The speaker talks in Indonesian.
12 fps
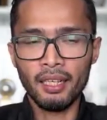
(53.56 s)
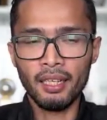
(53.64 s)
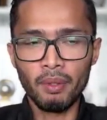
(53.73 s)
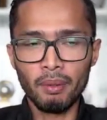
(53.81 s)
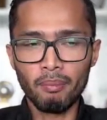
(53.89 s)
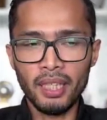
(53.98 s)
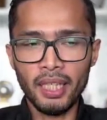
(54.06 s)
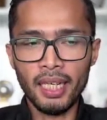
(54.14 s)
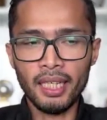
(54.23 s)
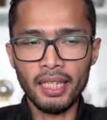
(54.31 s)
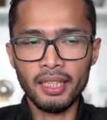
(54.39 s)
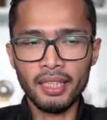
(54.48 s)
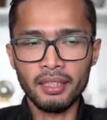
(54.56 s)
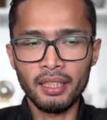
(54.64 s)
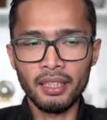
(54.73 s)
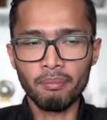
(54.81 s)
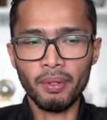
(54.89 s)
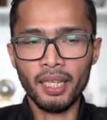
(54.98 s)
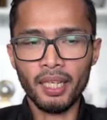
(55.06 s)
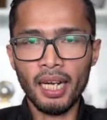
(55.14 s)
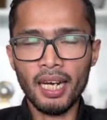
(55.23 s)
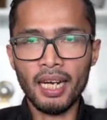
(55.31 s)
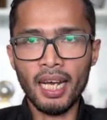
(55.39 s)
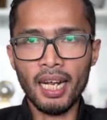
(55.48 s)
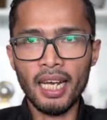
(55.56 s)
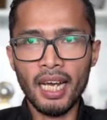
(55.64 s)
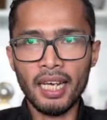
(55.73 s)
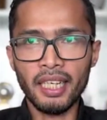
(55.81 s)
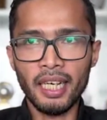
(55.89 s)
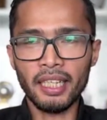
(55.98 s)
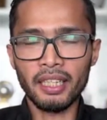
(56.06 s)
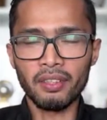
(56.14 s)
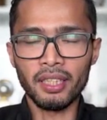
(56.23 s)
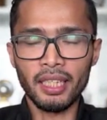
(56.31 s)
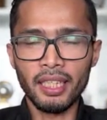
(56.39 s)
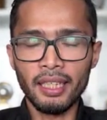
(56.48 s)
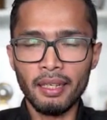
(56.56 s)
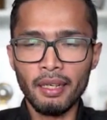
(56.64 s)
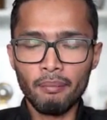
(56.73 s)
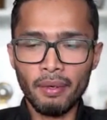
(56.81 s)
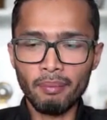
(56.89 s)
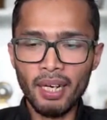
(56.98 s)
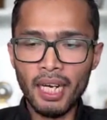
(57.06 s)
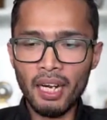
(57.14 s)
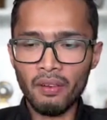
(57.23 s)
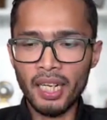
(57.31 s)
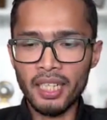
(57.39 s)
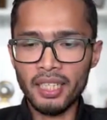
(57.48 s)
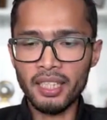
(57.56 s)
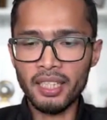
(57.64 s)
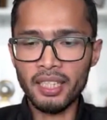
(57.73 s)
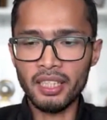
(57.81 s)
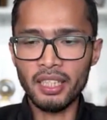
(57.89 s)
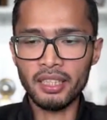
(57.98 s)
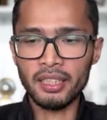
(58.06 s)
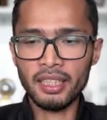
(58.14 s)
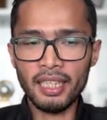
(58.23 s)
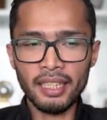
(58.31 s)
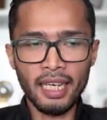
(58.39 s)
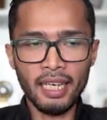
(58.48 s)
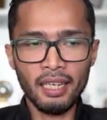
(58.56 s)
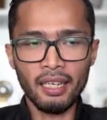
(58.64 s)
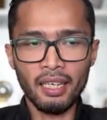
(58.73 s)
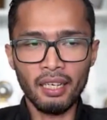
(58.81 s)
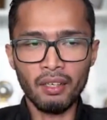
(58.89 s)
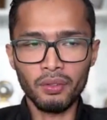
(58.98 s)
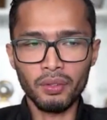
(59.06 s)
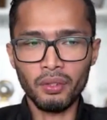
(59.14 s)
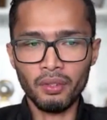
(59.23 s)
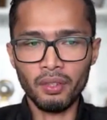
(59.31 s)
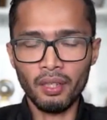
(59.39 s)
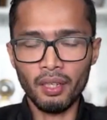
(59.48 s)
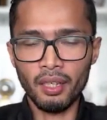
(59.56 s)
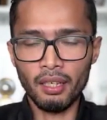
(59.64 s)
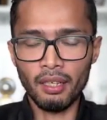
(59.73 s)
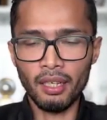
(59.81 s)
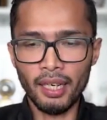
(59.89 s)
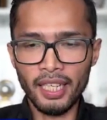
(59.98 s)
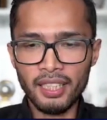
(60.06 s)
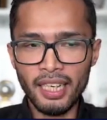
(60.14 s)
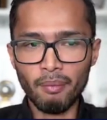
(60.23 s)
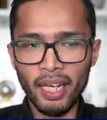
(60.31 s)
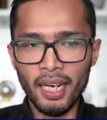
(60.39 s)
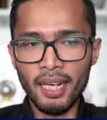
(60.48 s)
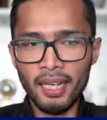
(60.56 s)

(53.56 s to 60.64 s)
lebih melihat dari sisi pergerakan harganya gitu. Hmm. Jadi memang kalau dari sisi chart ya uh, untuk uh, SMA